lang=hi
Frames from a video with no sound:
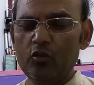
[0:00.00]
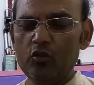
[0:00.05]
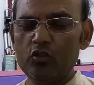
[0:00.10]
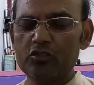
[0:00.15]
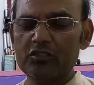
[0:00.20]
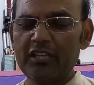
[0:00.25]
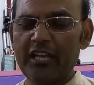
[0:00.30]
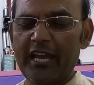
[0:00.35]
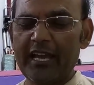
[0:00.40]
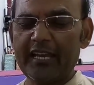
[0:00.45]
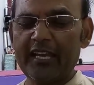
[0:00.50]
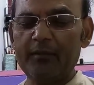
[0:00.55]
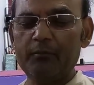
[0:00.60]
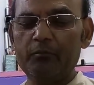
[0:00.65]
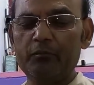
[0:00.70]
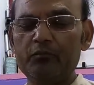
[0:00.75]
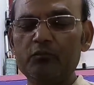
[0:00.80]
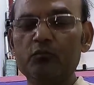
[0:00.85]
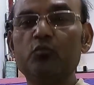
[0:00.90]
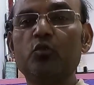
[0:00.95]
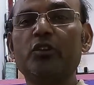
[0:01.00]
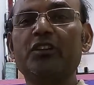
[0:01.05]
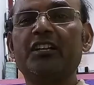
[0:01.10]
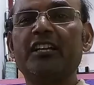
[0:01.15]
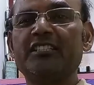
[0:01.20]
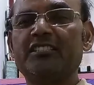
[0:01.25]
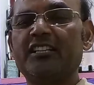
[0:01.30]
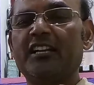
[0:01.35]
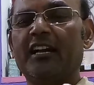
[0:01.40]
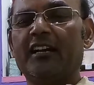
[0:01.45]
उसके आगे वो
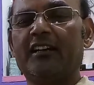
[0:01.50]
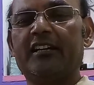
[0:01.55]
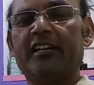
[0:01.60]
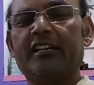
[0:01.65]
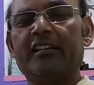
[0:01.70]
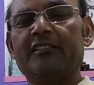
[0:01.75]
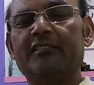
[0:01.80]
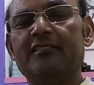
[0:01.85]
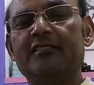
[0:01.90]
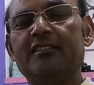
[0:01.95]
टच ना करे